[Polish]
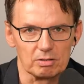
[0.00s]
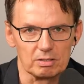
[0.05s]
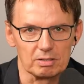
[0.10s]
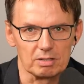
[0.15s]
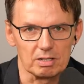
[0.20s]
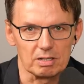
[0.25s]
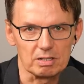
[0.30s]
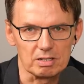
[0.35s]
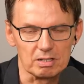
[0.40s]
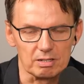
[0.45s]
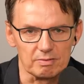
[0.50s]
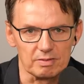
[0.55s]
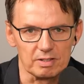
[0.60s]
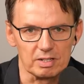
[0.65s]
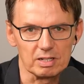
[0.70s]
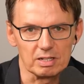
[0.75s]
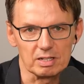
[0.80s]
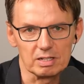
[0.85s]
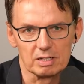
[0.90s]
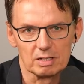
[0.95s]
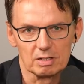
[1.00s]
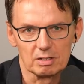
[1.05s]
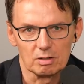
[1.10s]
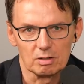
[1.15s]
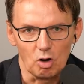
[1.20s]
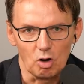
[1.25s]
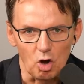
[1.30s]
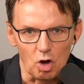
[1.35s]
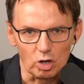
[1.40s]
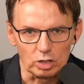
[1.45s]
intensywnie
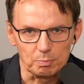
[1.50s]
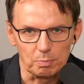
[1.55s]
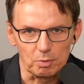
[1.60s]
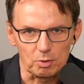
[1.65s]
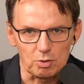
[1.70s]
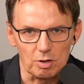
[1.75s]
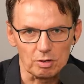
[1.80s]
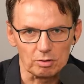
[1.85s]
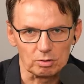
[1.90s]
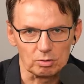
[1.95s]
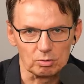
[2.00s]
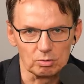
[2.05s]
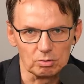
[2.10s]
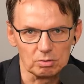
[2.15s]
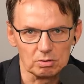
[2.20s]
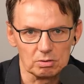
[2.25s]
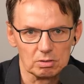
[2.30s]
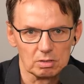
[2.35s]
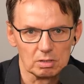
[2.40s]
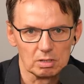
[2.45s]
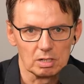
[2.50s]
od początku.